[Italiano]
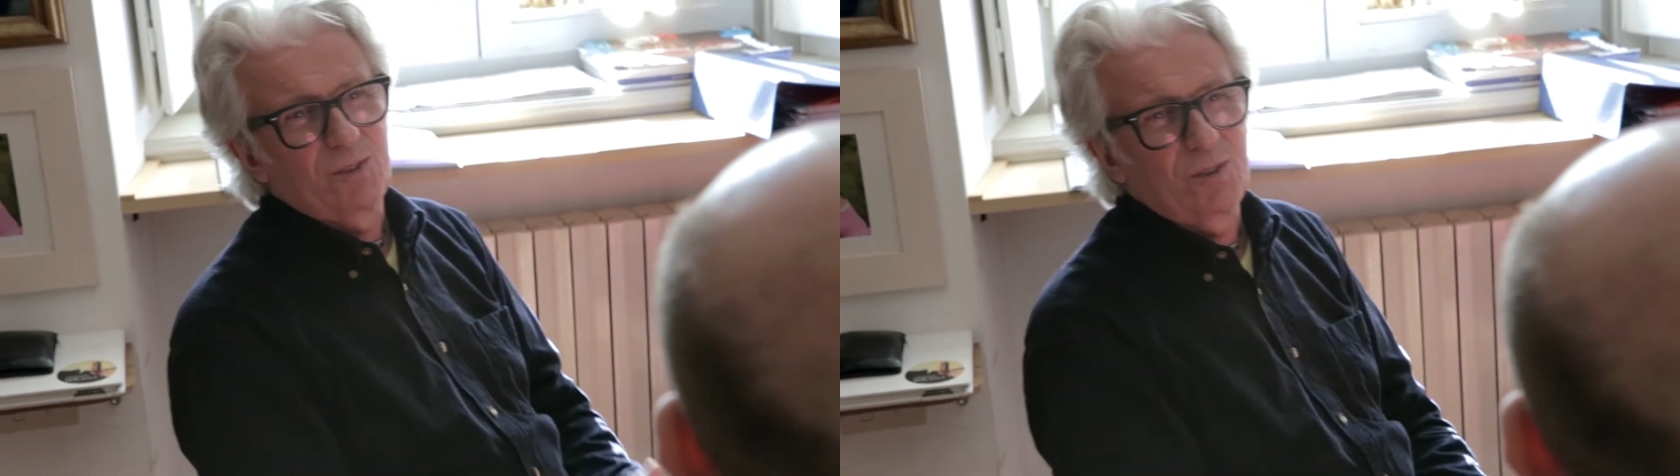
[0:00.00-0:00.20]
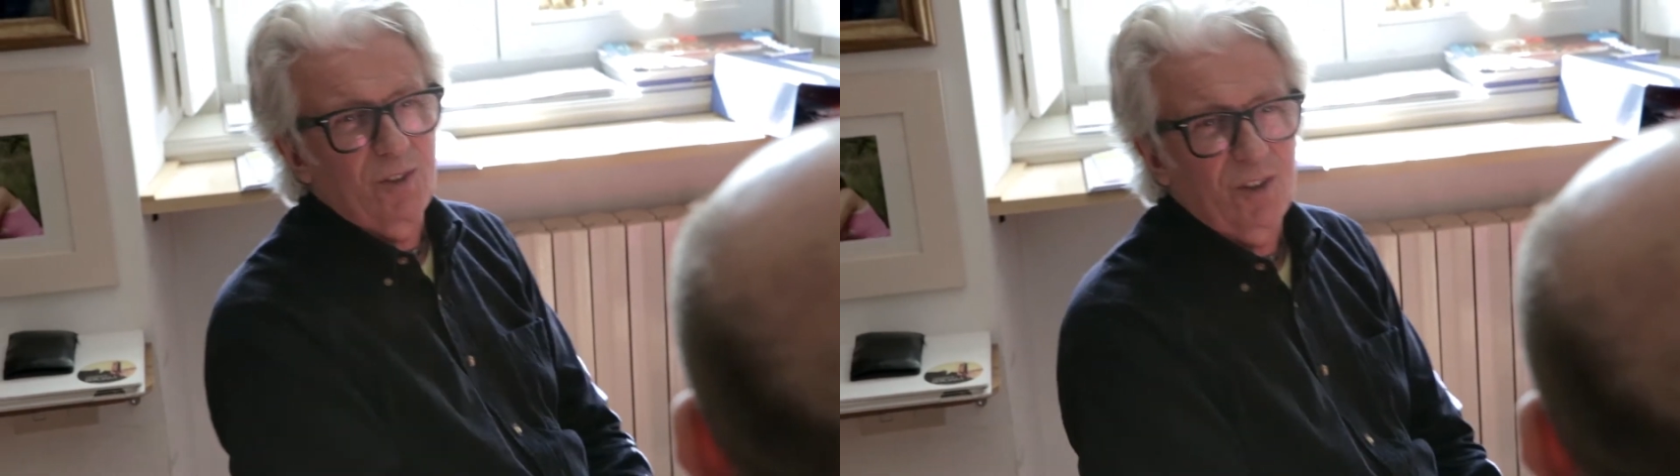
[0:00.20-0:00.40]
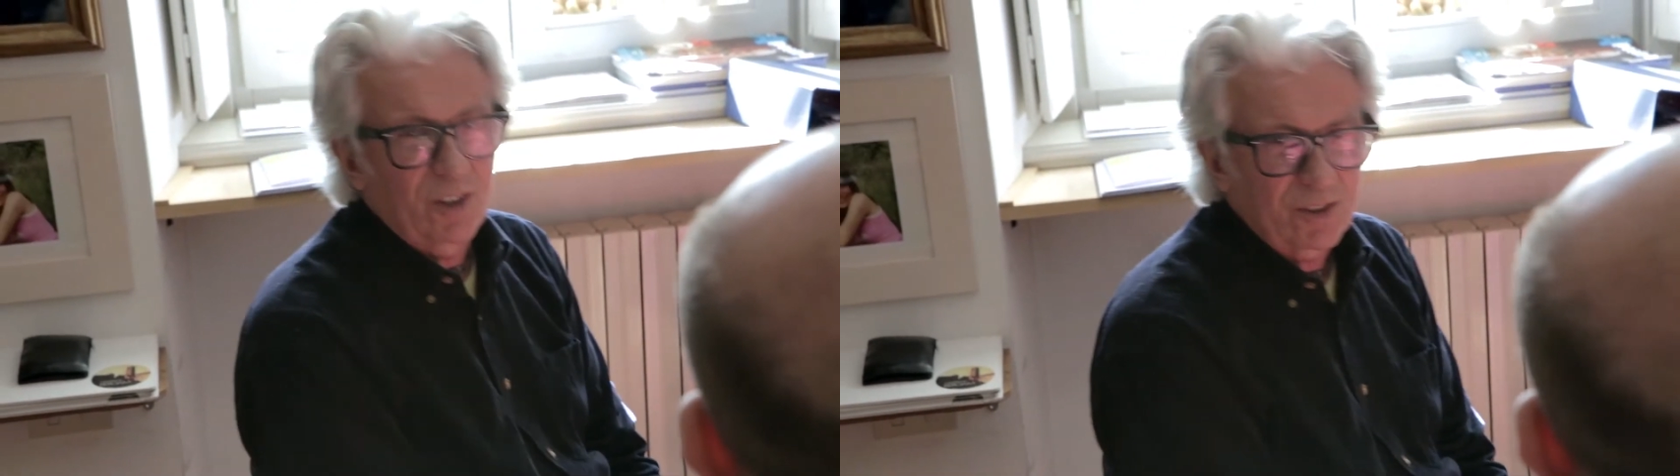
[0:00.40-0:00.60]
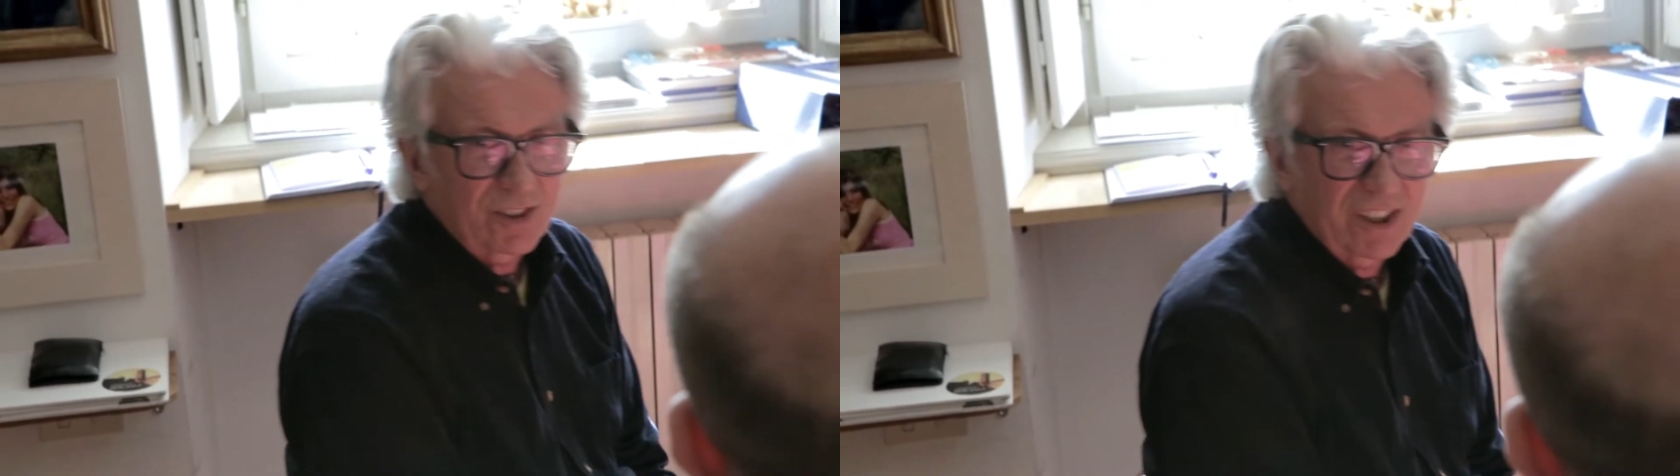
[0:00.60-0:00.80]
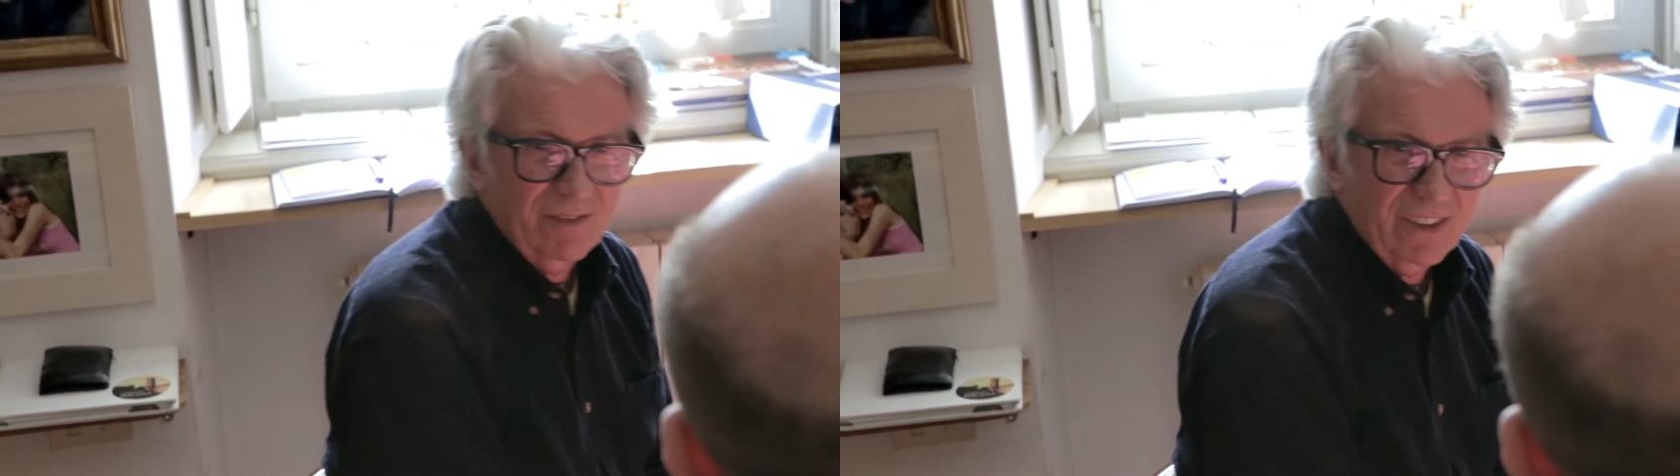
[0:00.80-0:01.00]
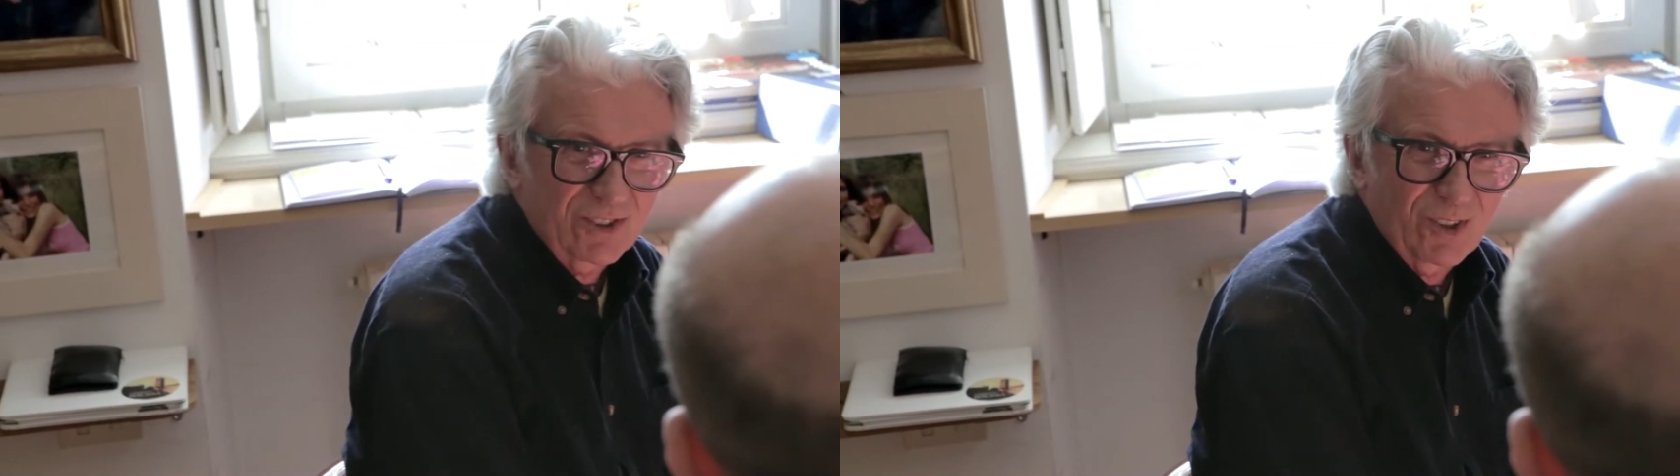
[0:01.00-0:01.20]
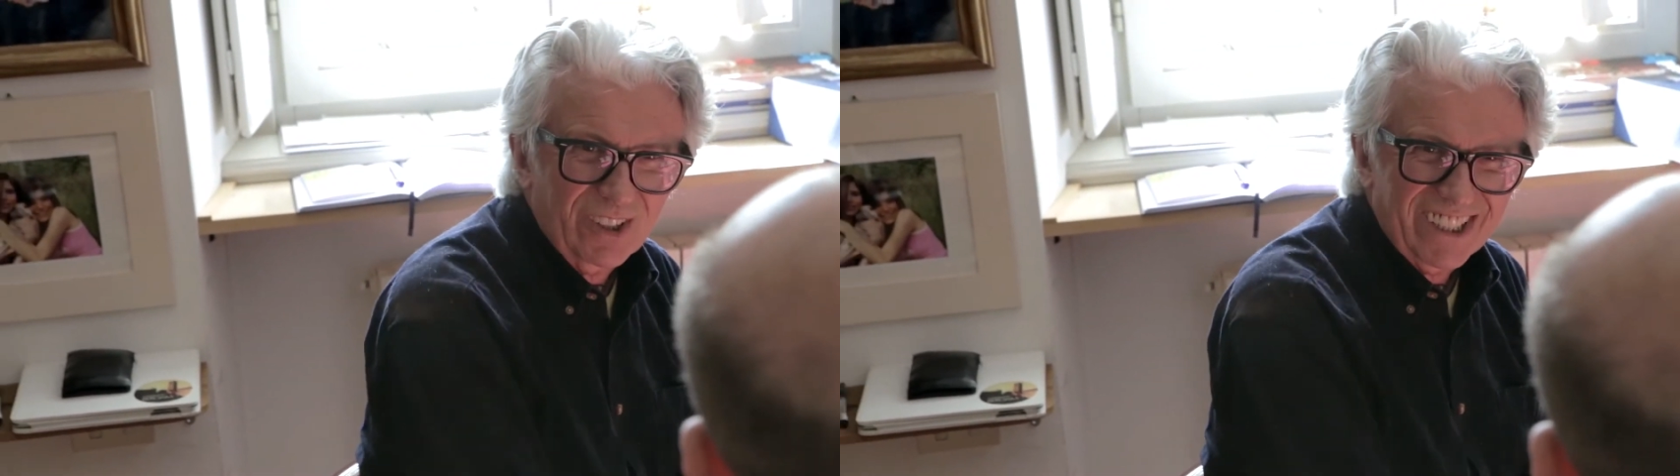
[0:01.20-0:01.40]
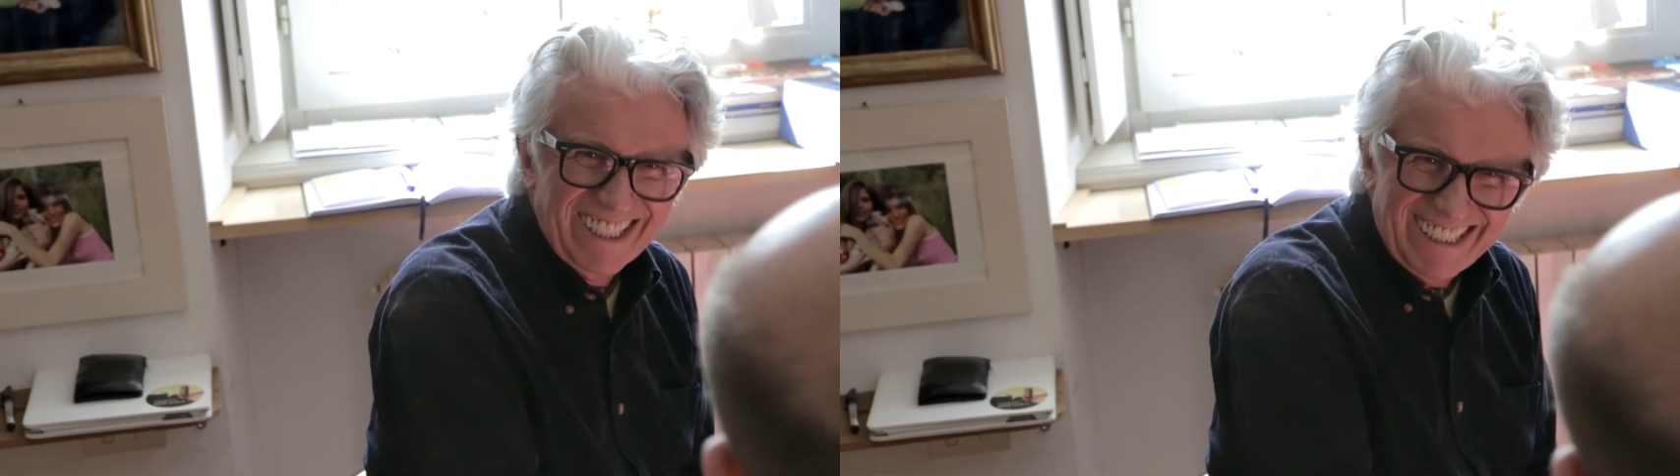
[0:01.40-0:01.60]
quello, sti, questo
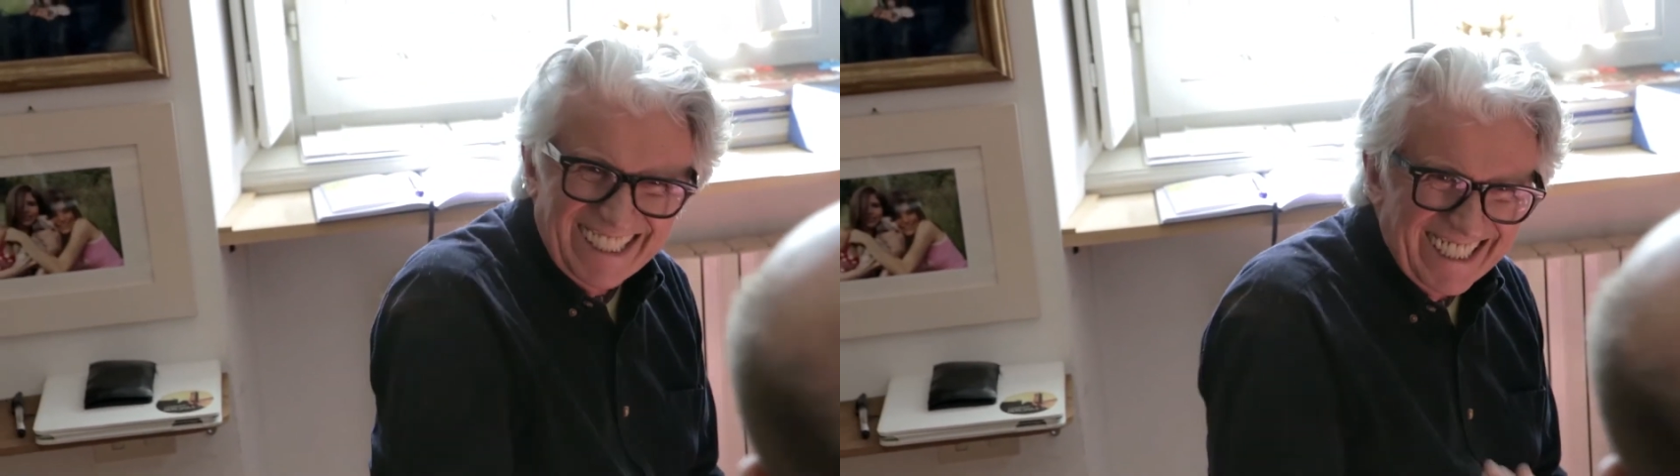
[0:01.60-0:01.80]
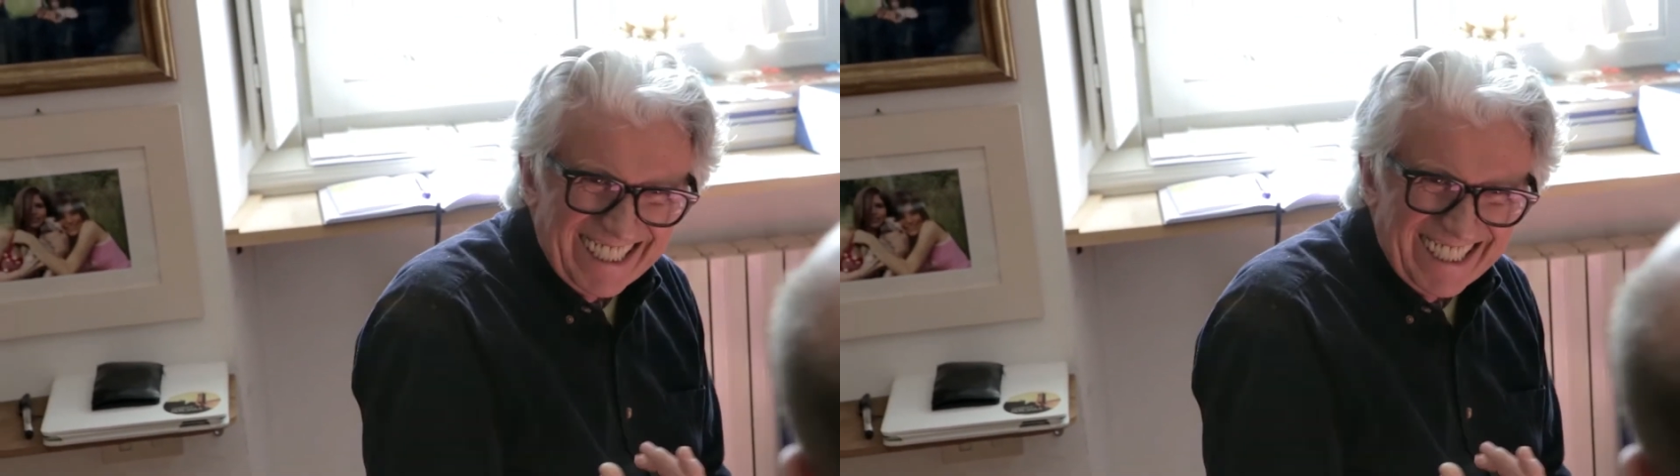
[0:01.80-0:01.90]
che